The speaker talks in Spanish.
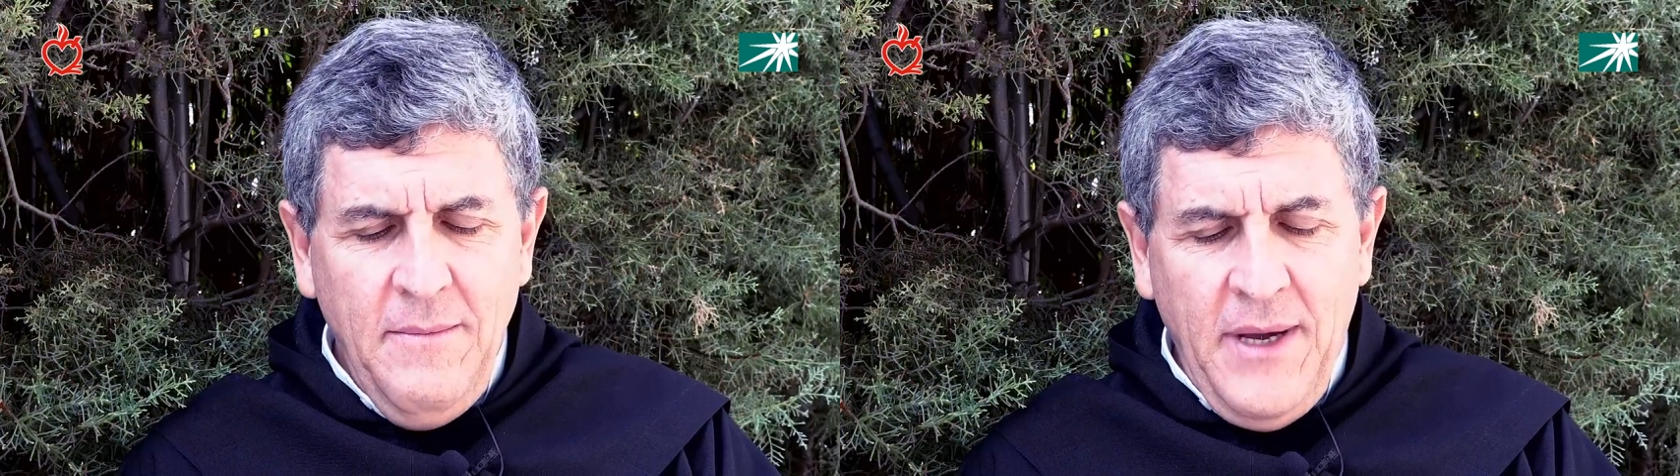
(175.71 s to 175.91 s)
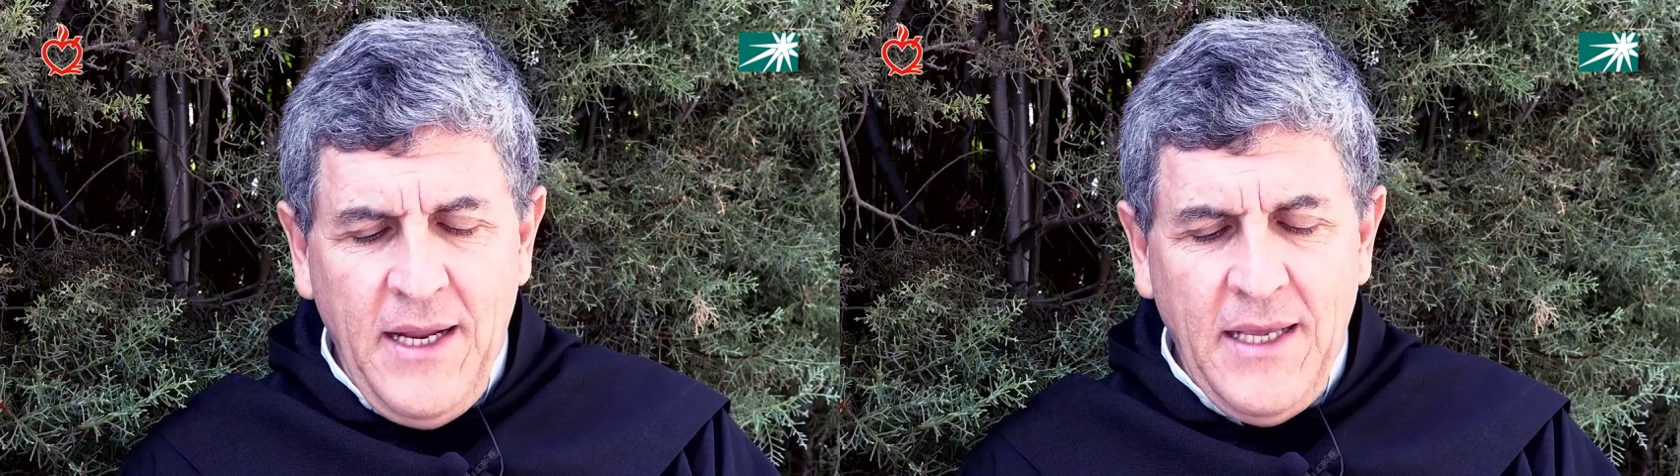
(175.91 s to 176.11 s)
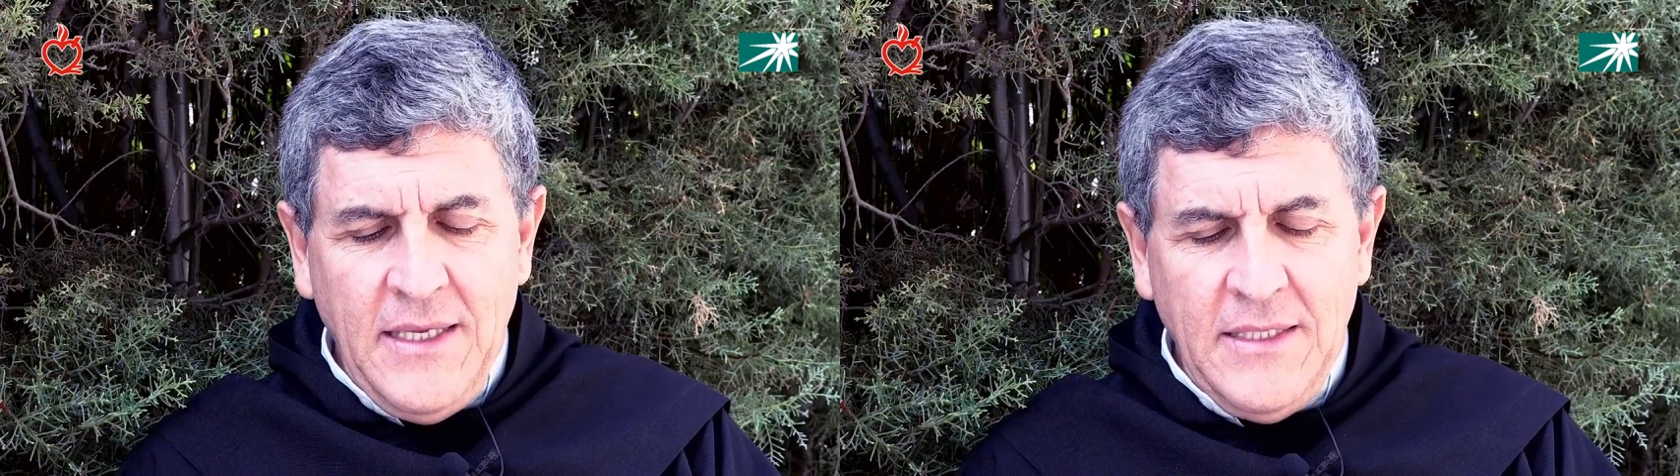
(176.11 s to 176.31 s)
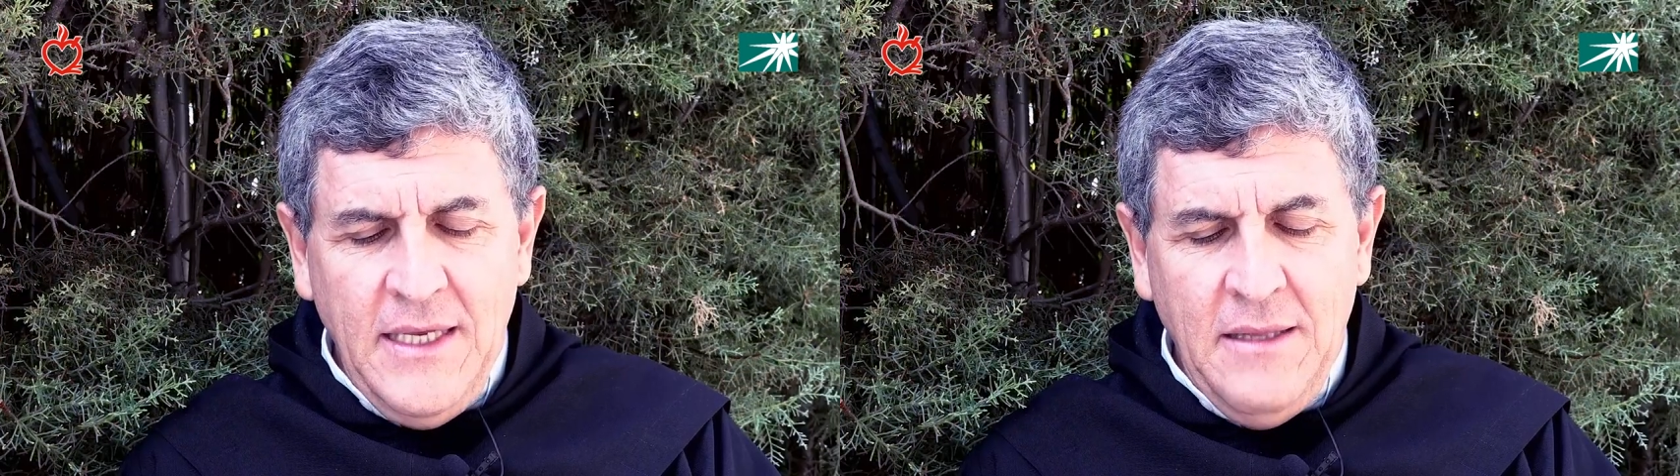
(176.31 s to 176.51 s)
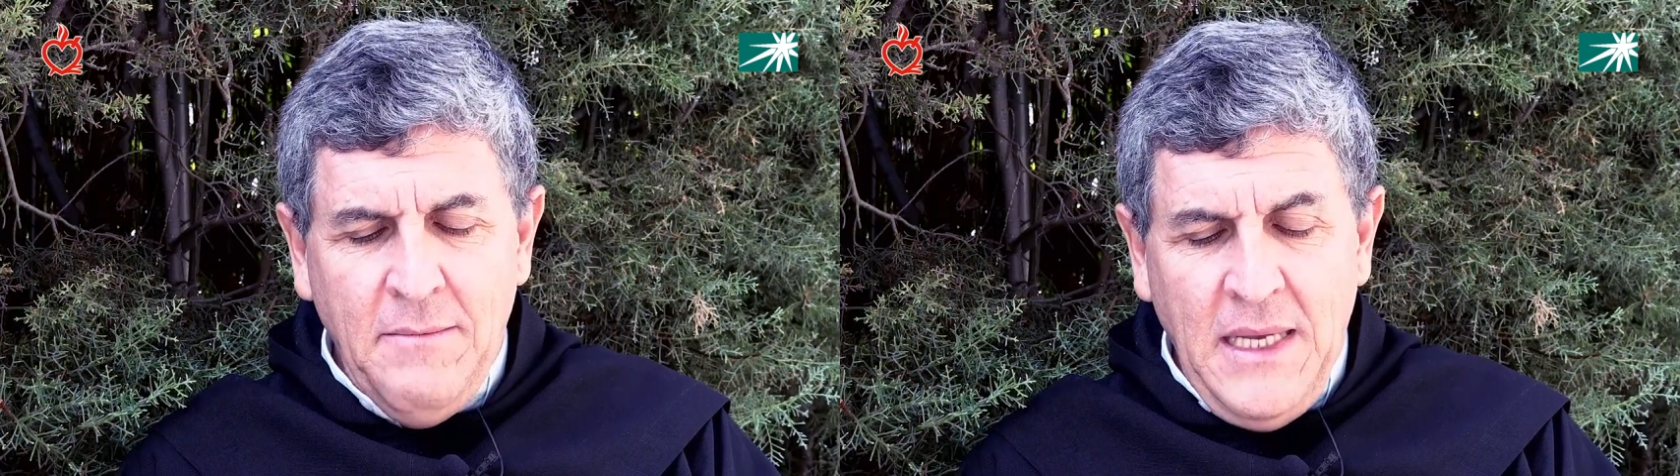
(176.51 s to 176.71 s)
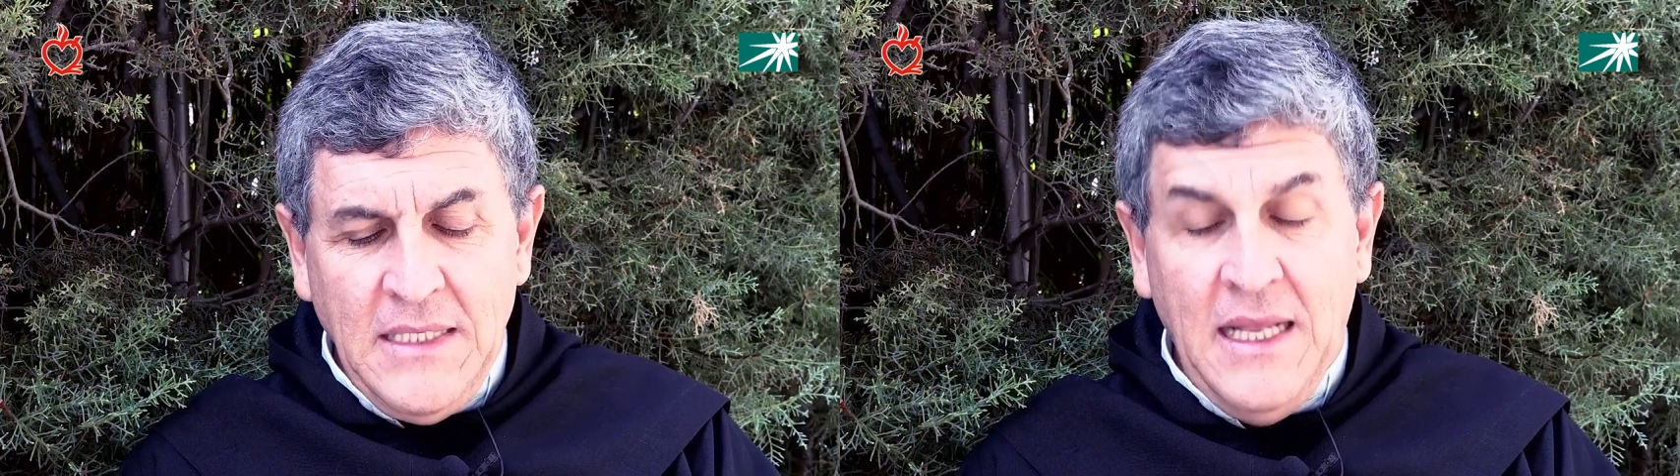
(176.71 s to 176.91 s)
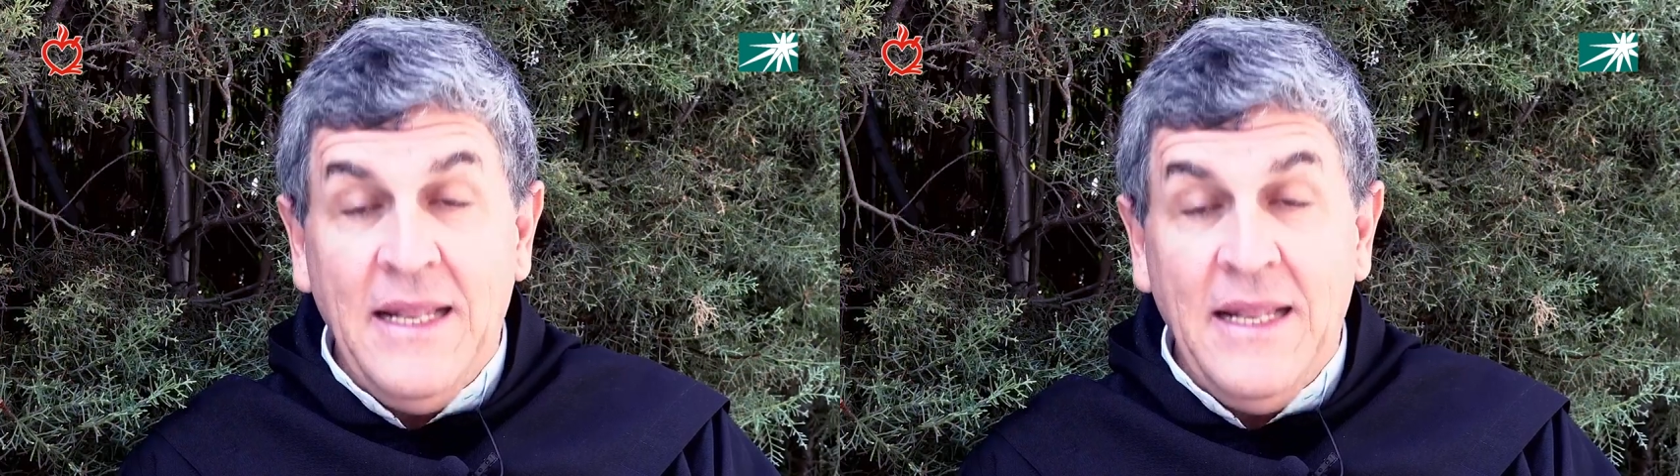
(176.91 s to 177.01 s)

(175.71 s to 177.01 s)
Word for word: para que sean más